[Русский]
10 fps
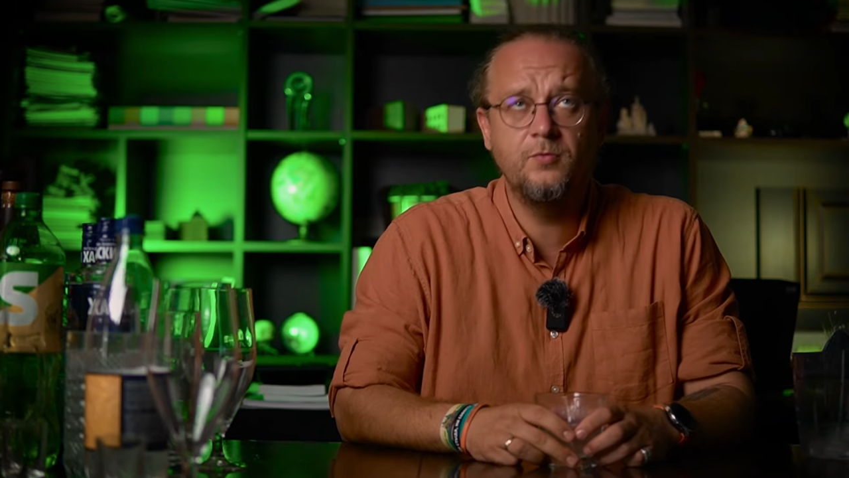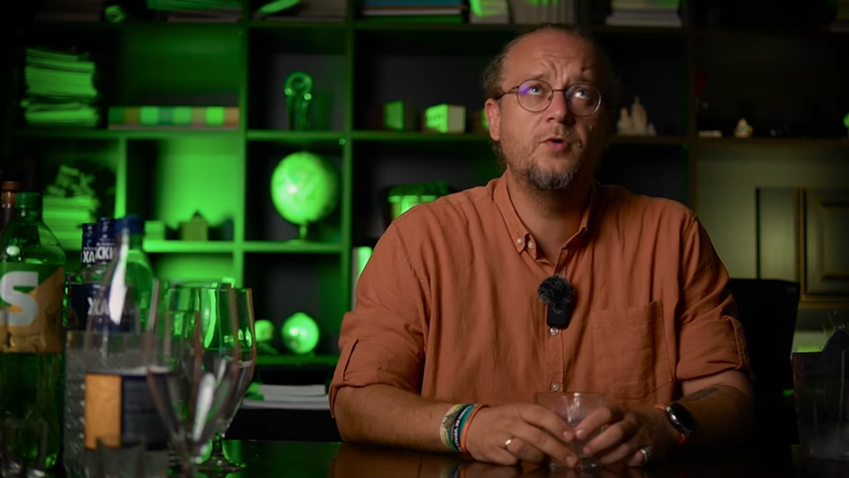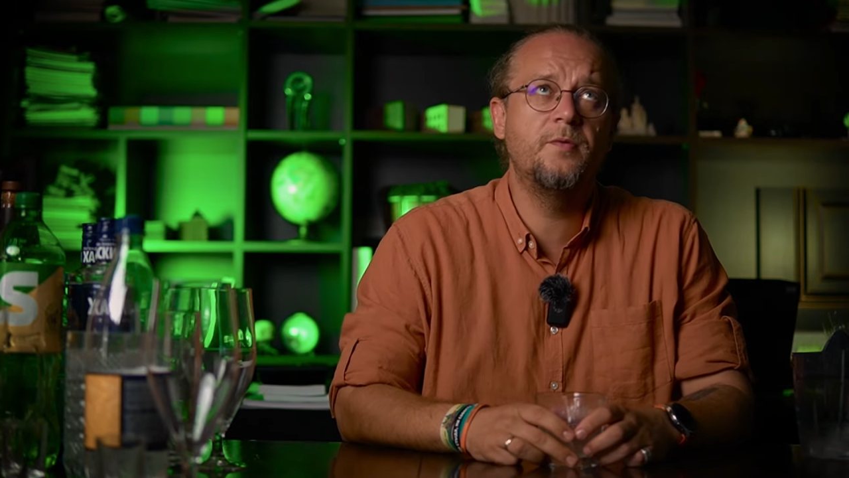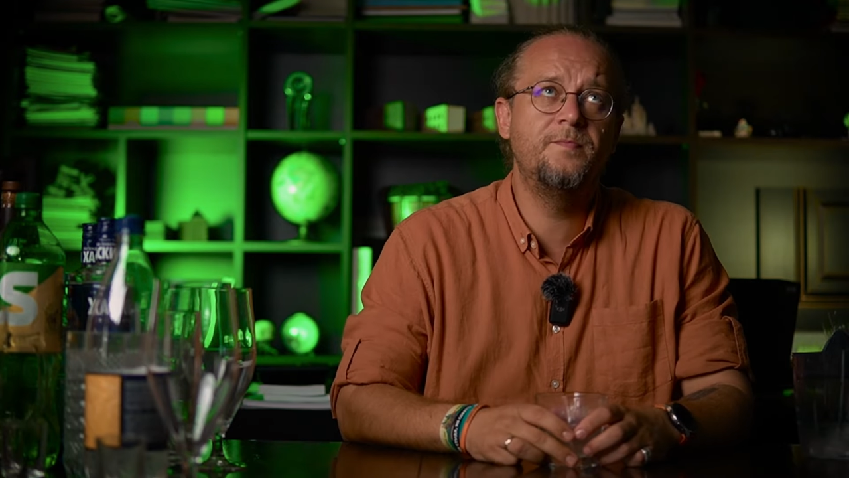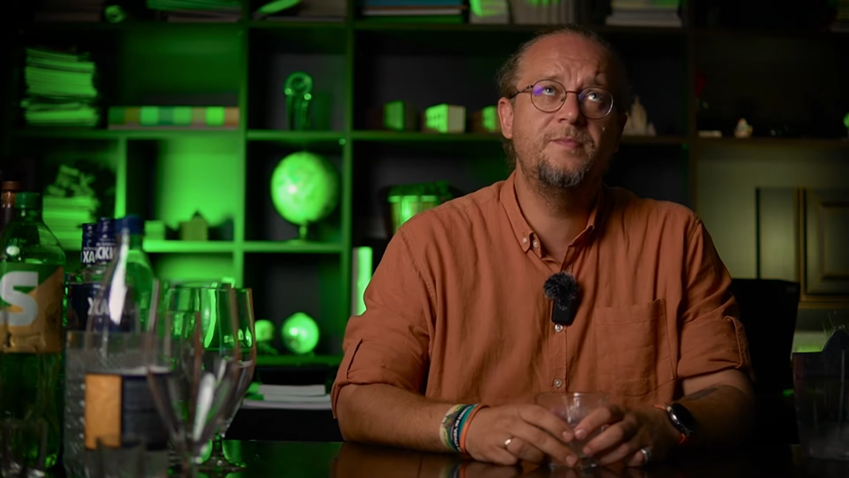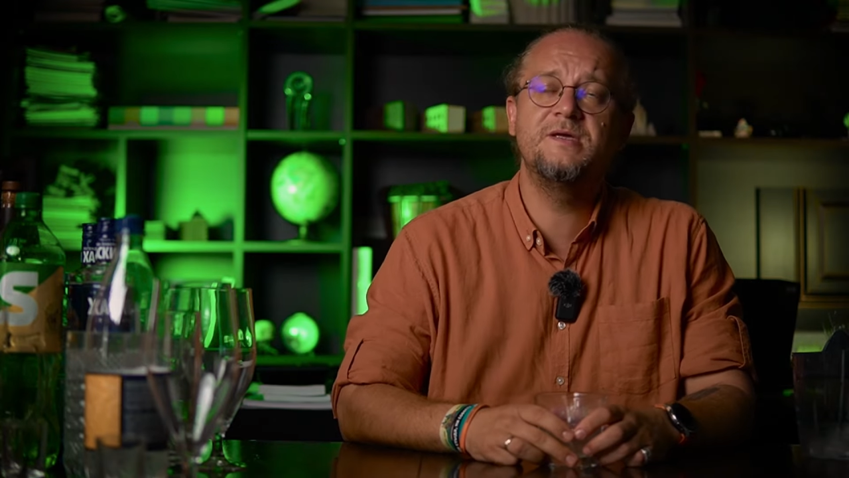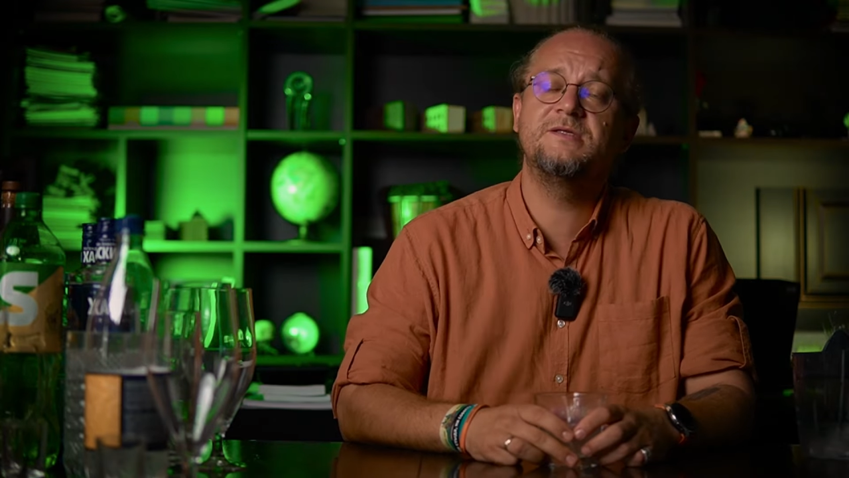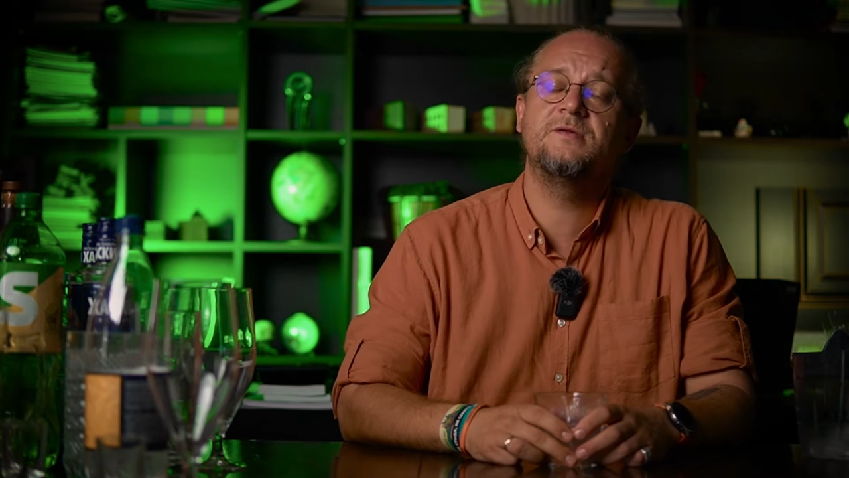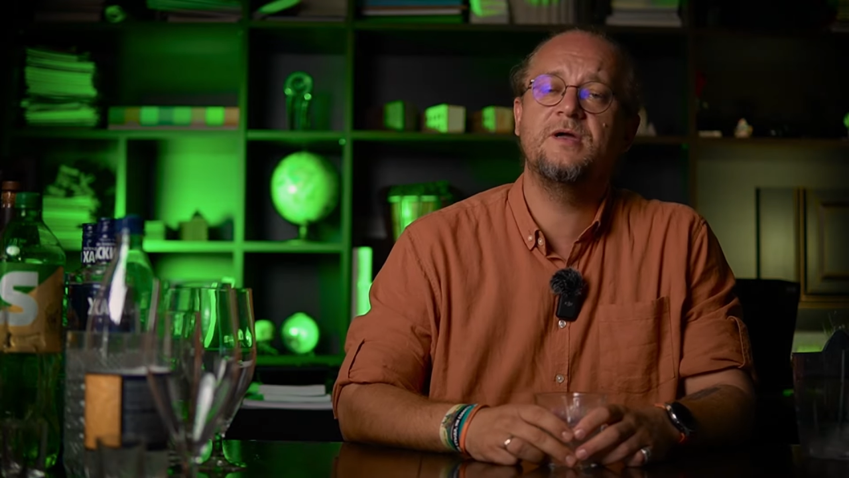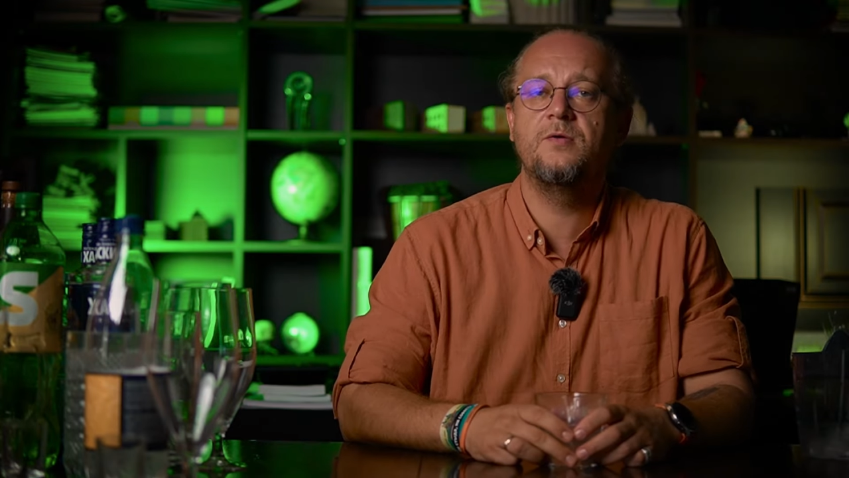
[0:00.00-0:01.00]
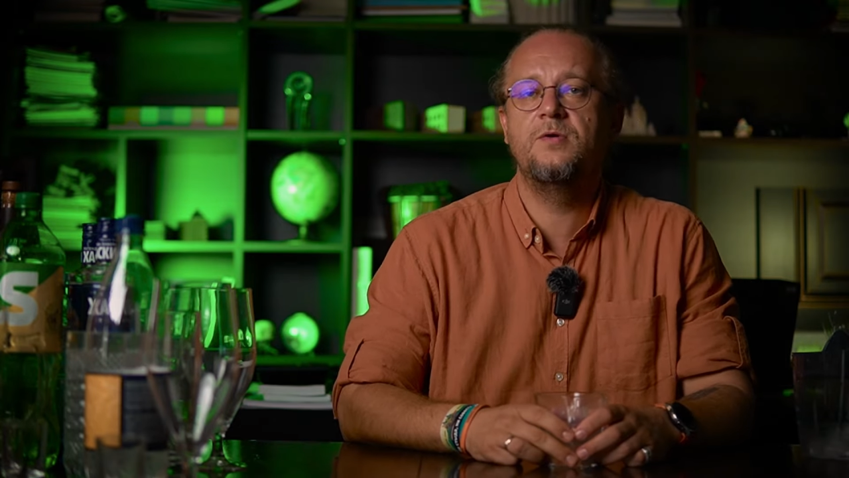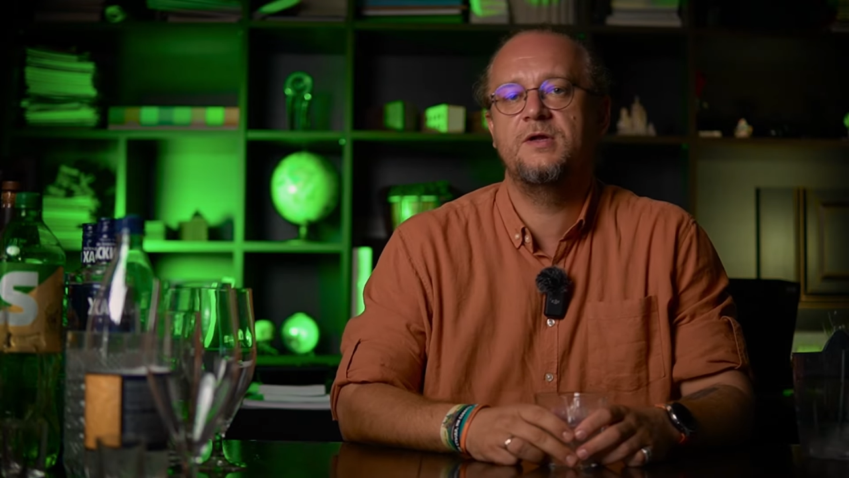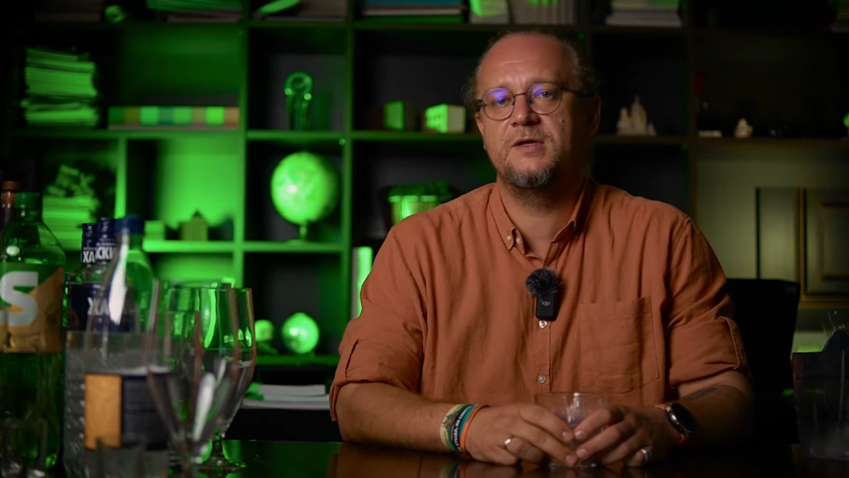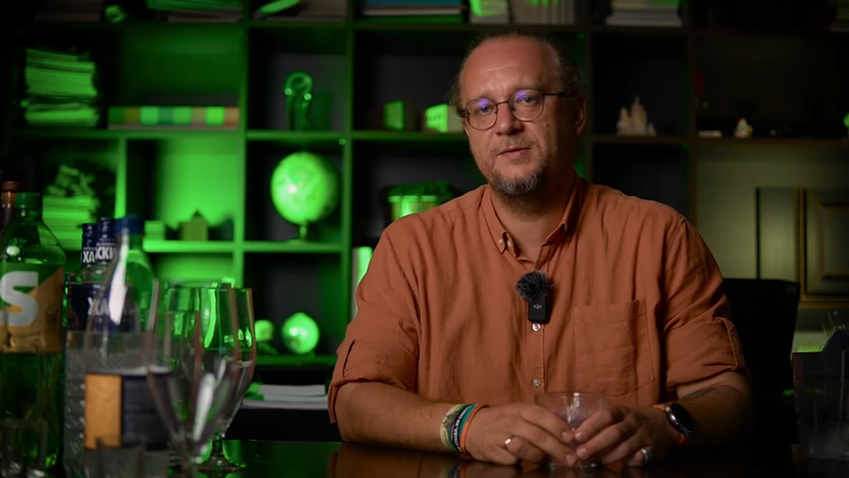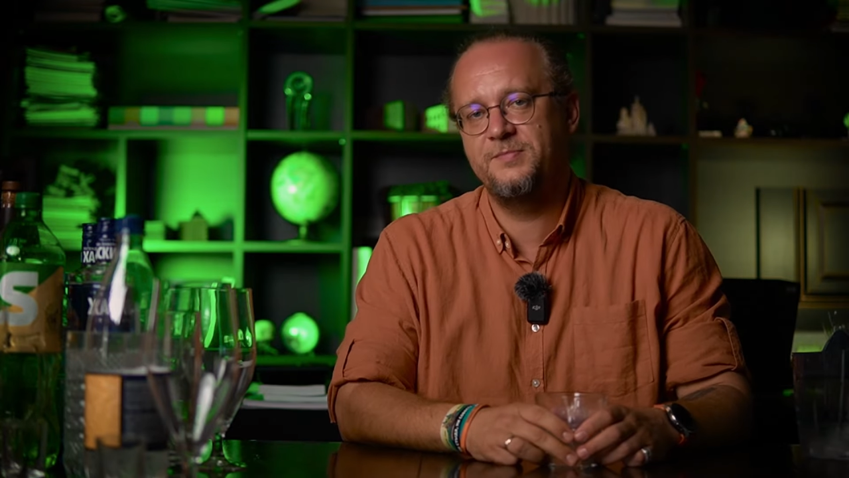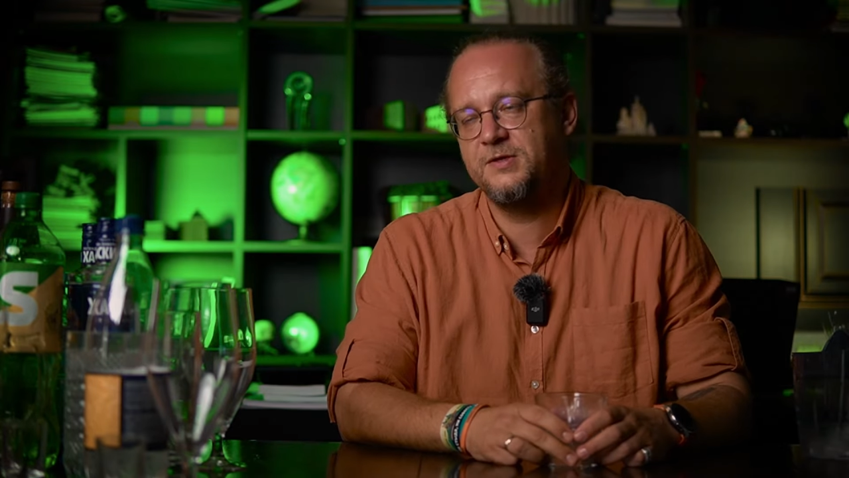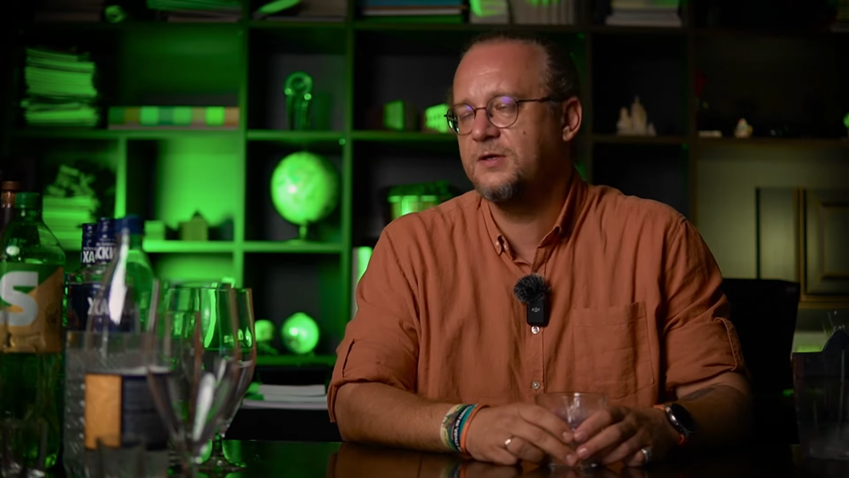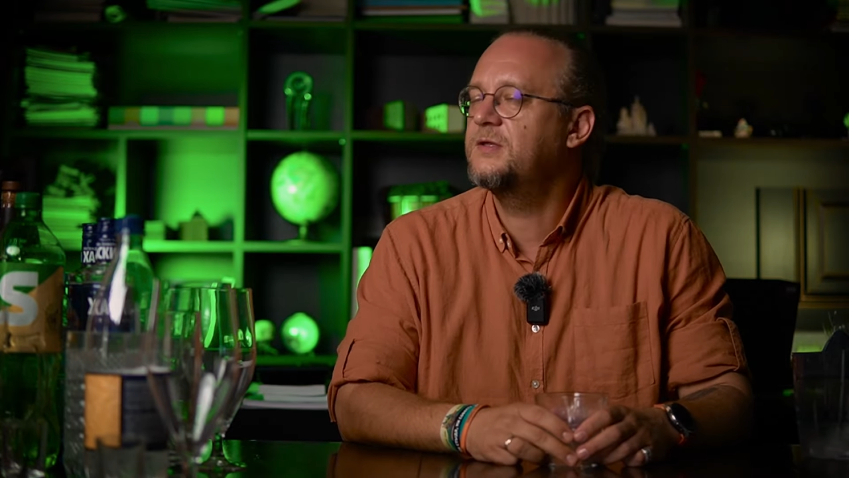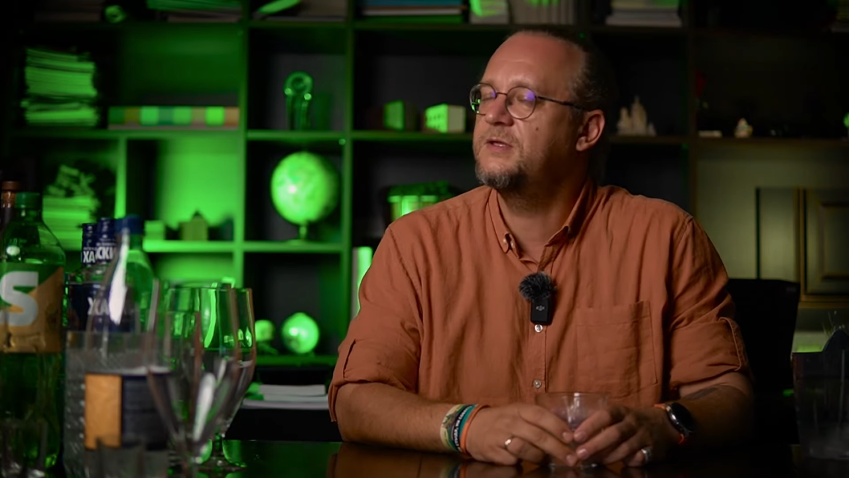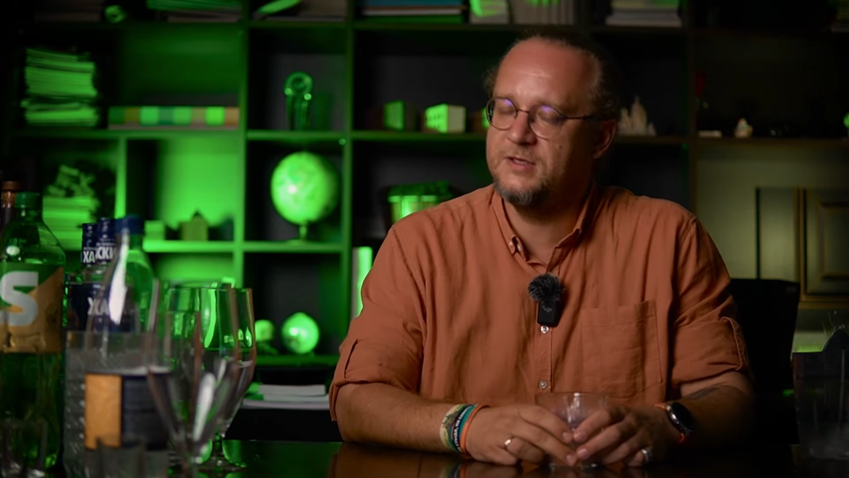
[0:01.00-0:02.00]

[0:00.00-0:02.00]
о безалкогольных напитках.